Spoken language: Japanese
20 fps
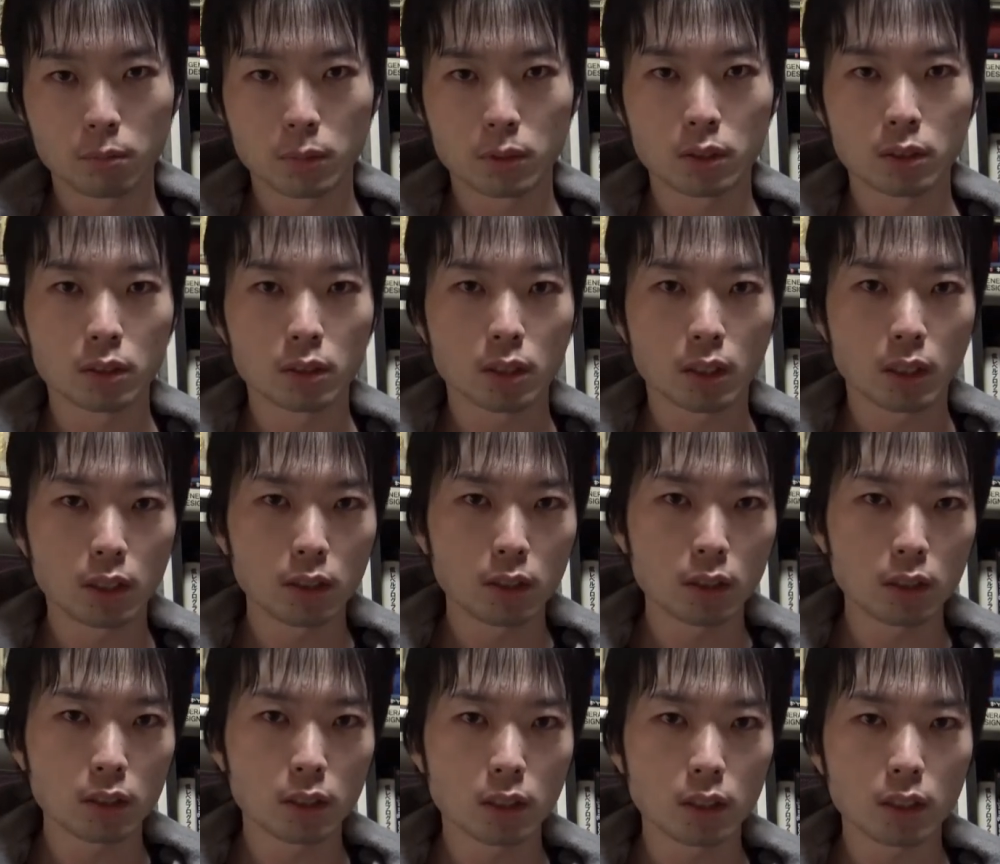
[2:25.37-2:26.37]
別に
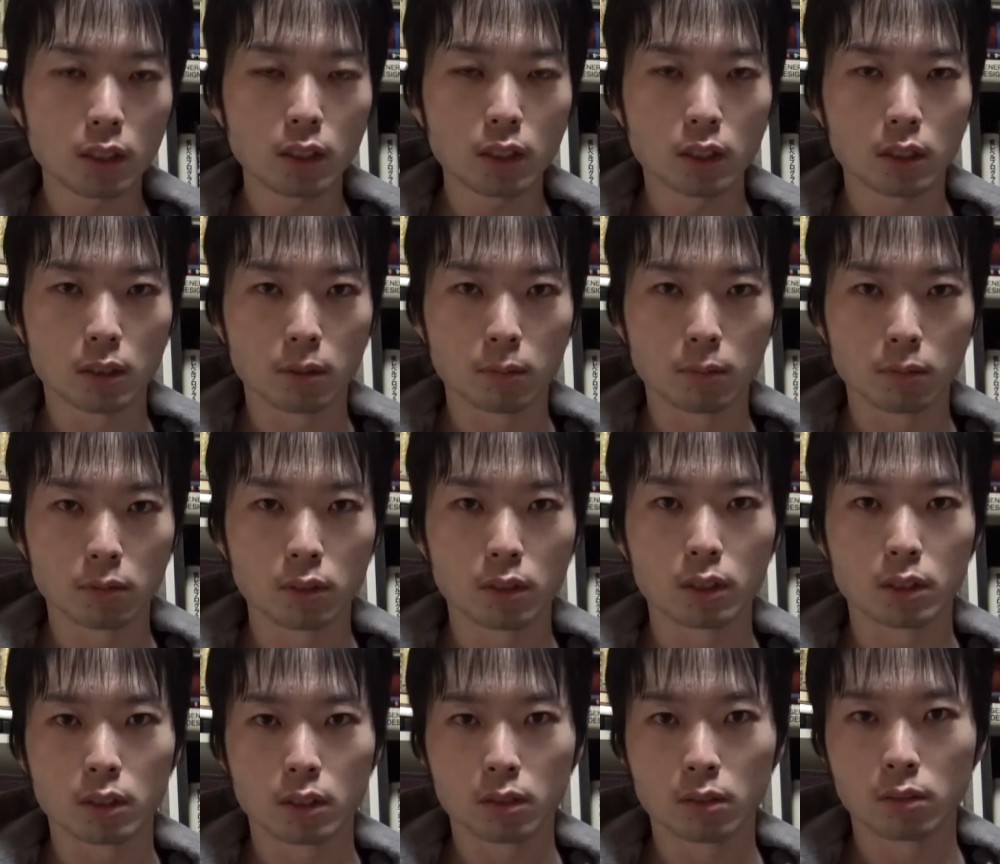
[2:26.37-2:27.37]
神田さん以外でもいいん
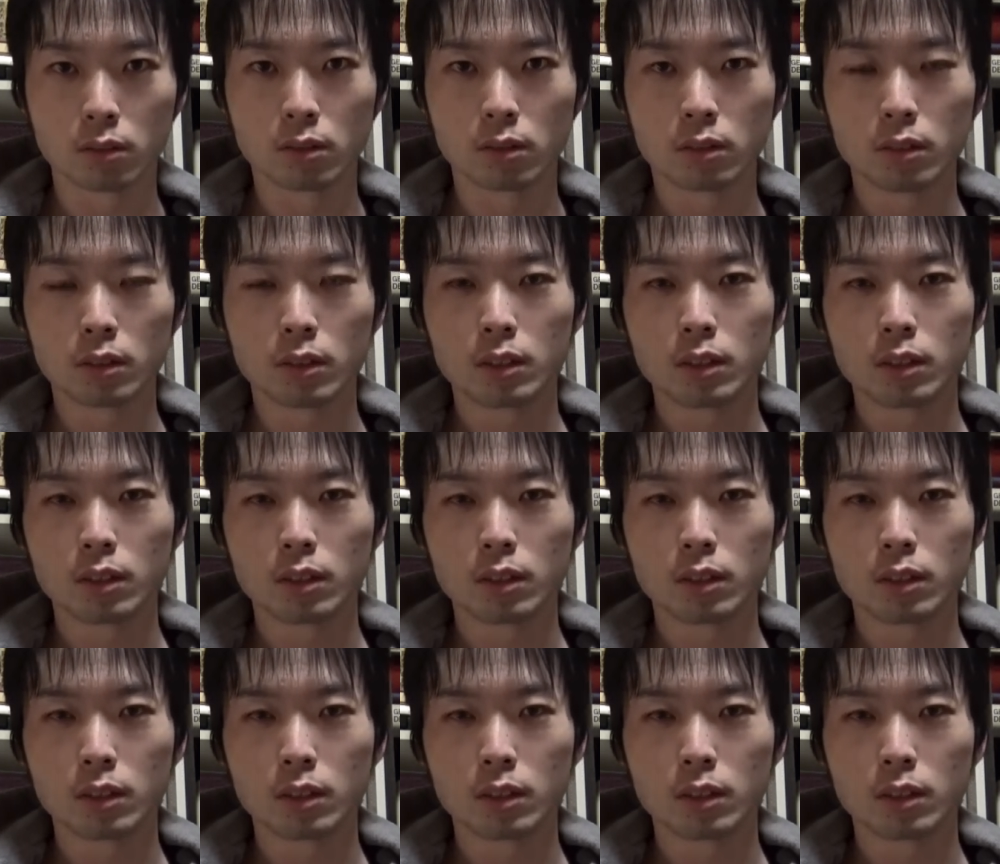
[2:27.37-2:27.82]
ですけど、